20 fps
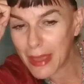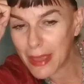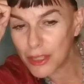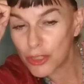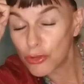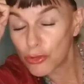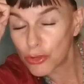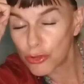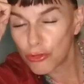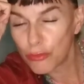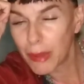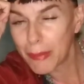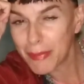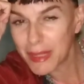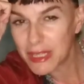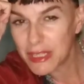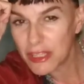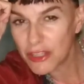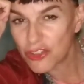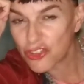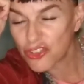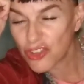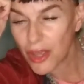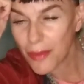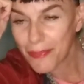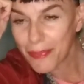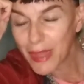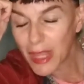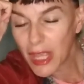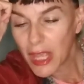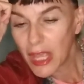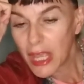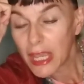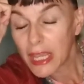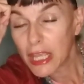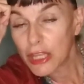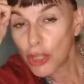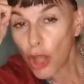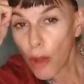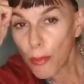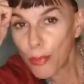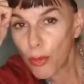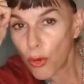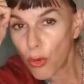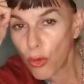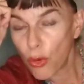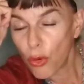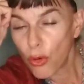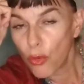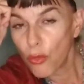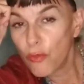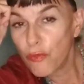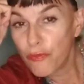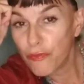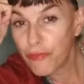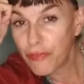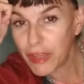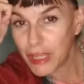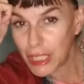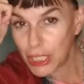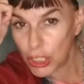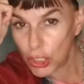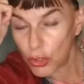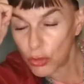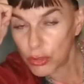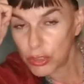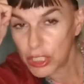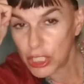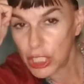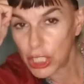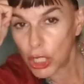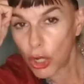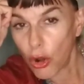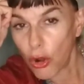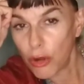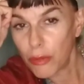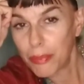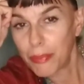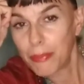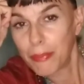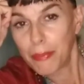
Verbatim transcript: YouTube mi dice che dopo un video di Nicole